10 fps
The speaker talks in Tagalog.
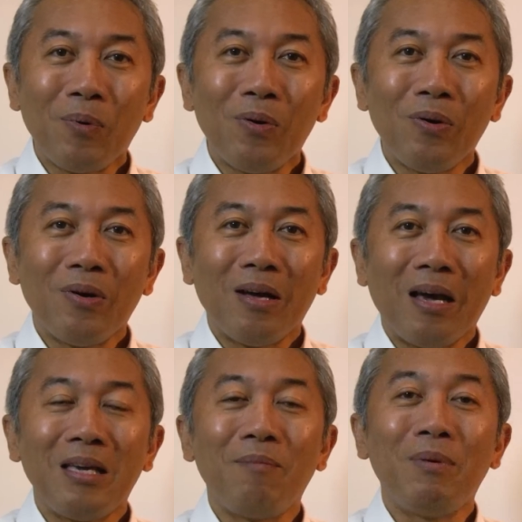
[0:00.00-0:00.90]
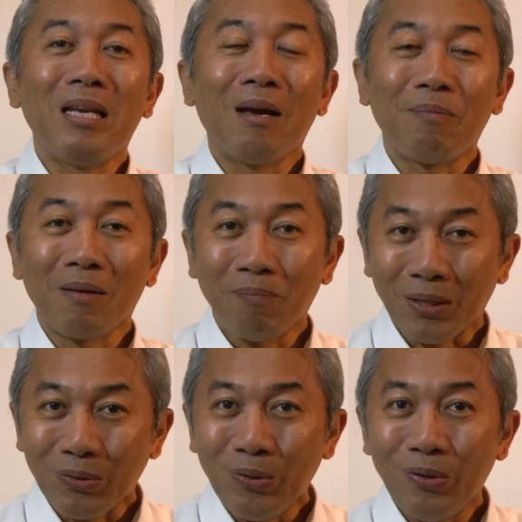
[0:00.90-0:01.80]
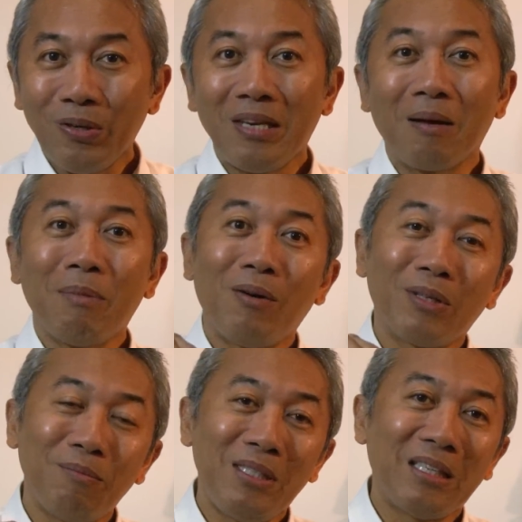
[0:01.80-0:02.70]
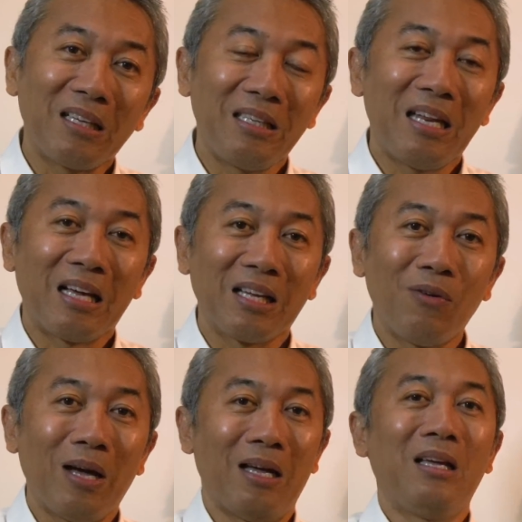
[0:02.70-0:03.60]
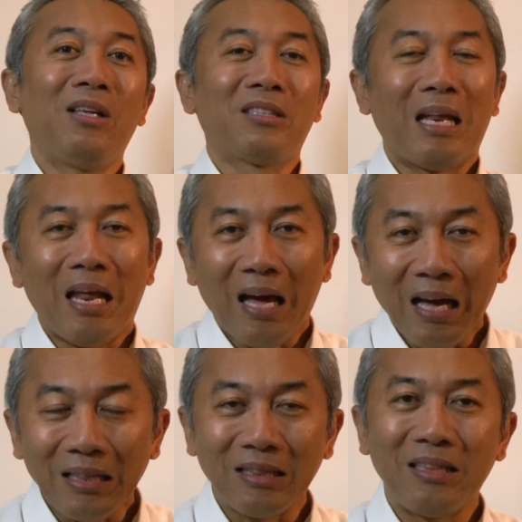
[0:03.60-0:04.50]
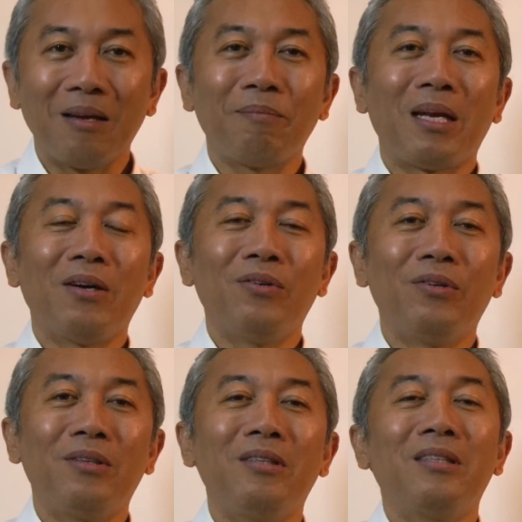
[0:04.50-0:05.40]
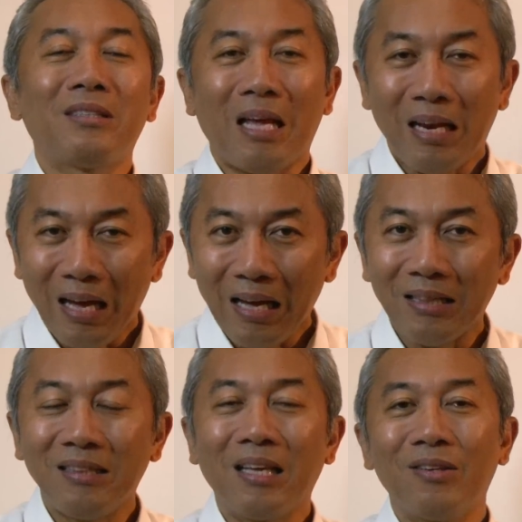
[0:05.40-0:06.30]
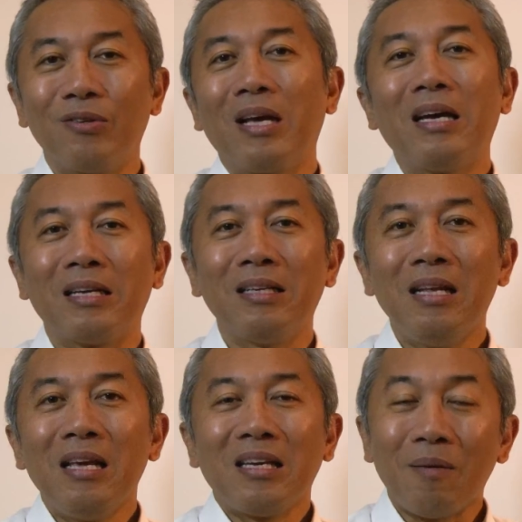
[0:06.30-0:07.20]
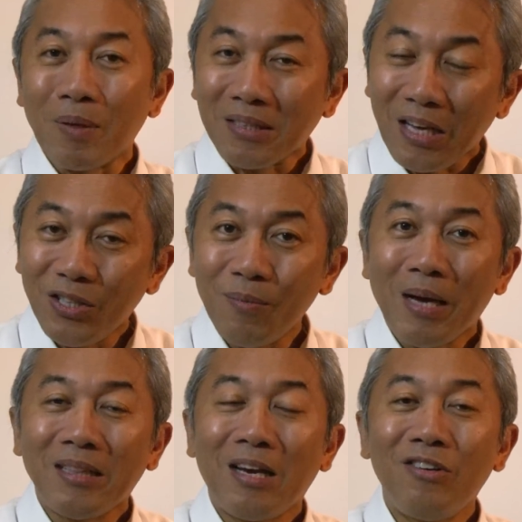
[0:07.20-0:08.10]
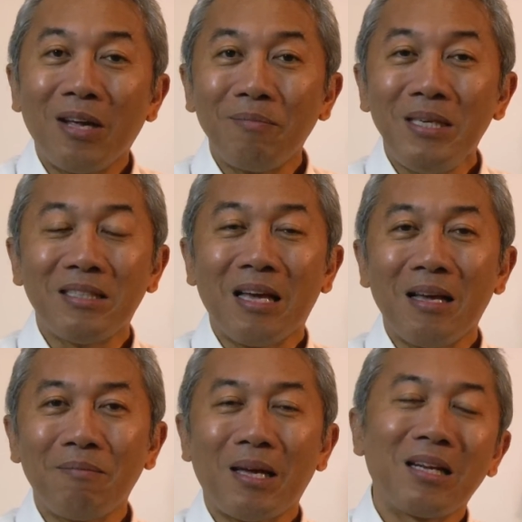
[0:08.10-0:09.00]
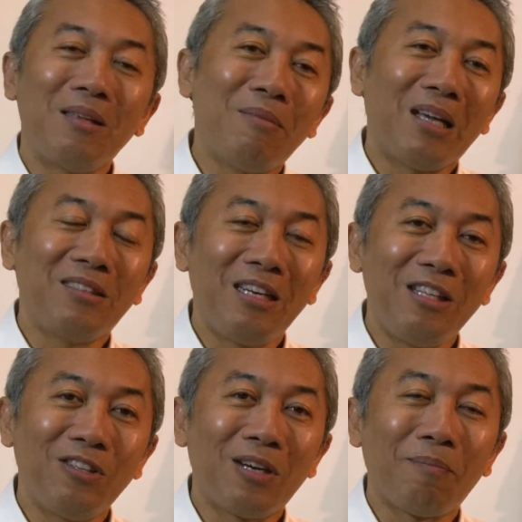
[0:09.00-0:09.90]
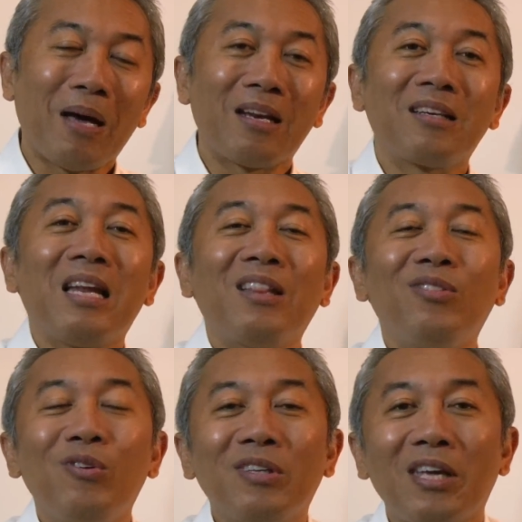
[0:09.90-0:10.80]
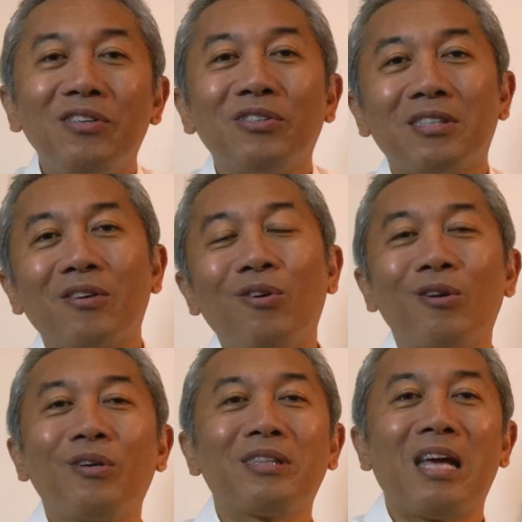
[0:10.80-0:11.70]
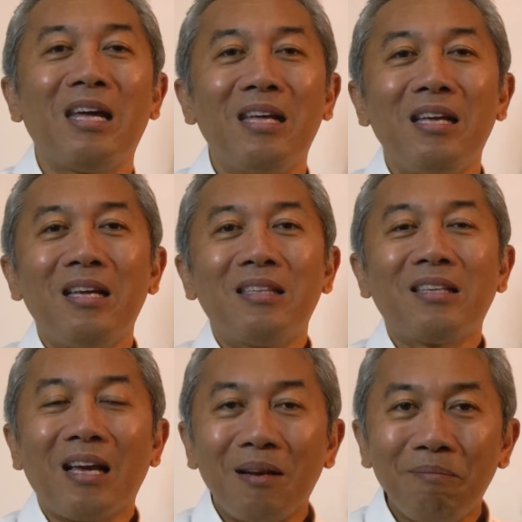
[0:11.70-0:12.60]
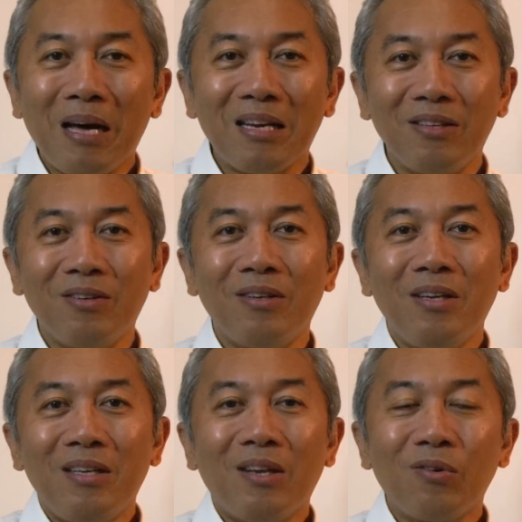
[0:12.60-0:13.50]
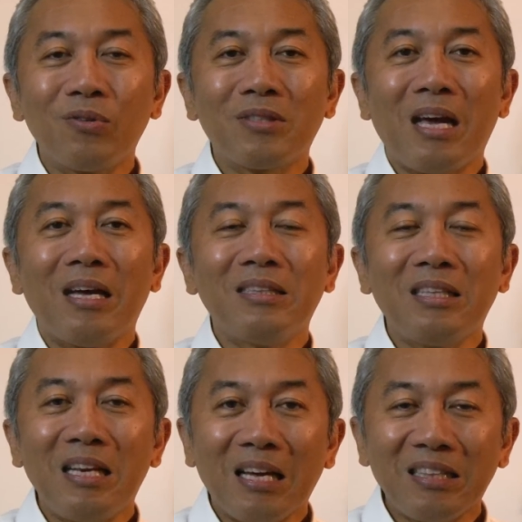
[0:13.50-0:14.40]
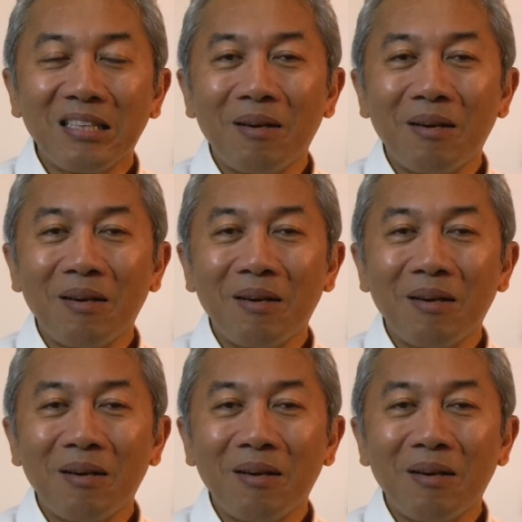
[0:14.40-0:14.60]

yan po ay ipinapagpatuloy ng bawat misang ginagawa sa lahat ng panahon, sa lahat ng lugar. Kaya pag tayo dumadalo ng misa, parang imagine niyo na parang nandun kayo sa Golgotha, sa Kalbaryo, na kung saan